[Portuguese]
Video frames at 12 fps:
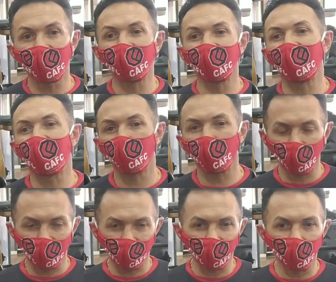treinar,
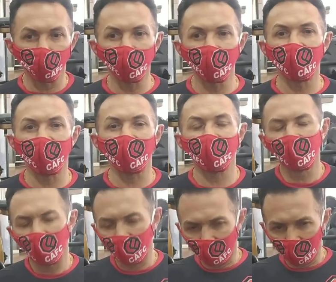para você se
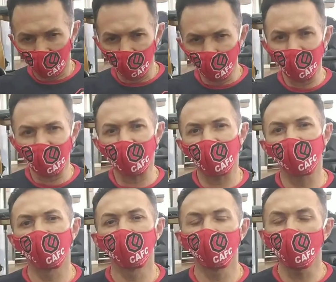cuidar. Vem para
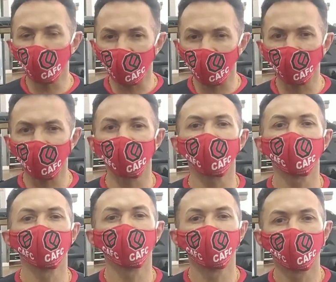cá, vem para o
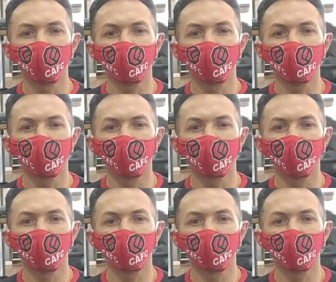KFC.